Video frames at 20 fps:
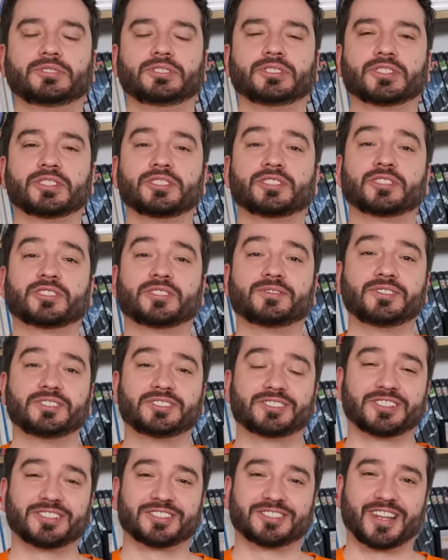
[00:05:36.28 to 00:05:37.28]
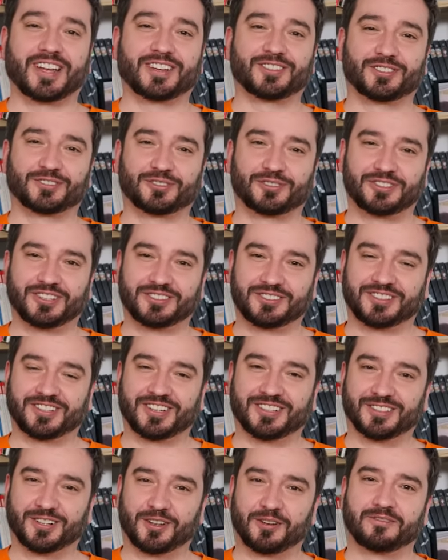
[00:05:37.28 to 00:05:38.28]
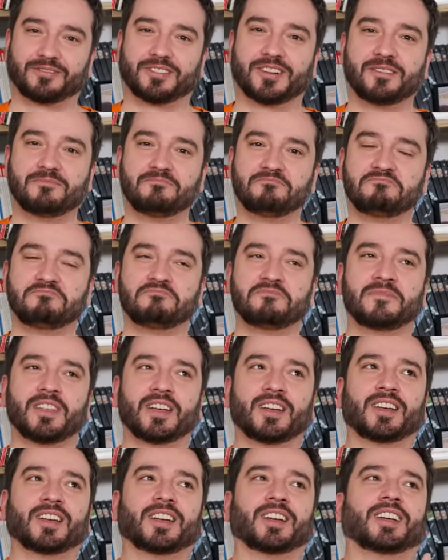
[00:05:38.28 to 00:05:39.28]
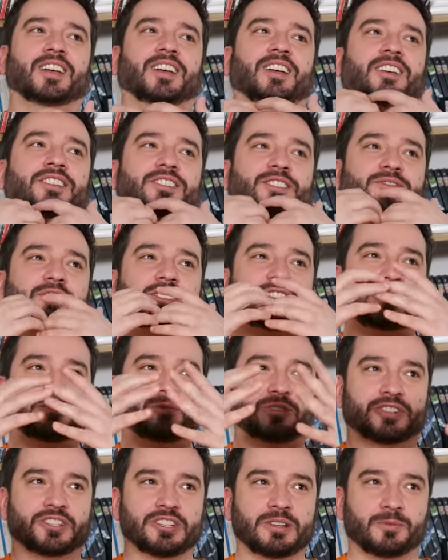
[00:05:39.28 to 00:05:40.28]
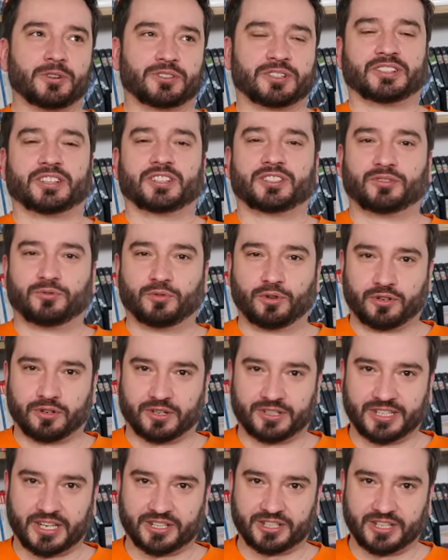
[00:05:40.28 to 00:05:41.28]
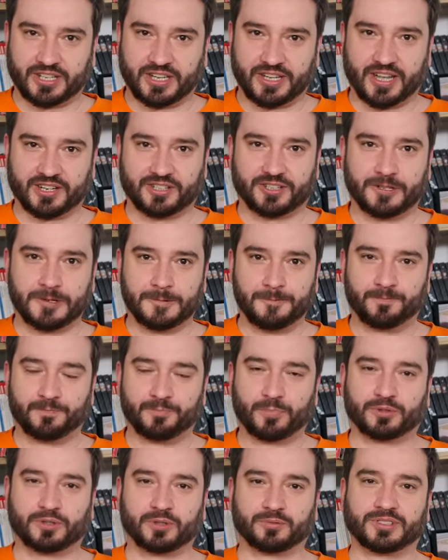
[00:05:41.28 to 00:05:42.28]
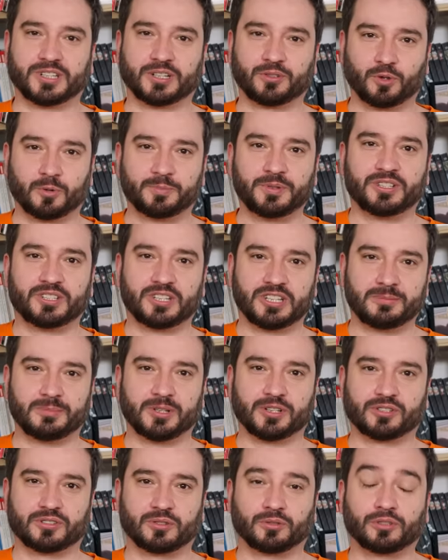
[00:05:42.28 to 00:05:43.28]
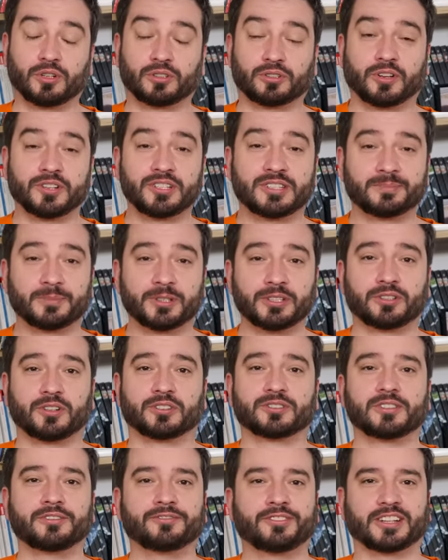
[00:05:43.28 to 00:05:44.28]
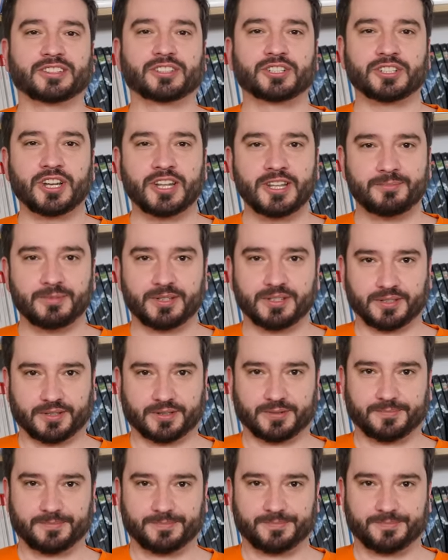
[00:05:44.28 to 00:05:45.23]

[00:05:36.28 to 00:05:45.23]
I jeżeli rzeczywiście jest tak, że to sieci handlowe stwierdziły, że nie można dać dwóch korsarzy gajarzy, bo są za grubi i się nie mieszczą, to to jest, moi drodzy, fat shaming.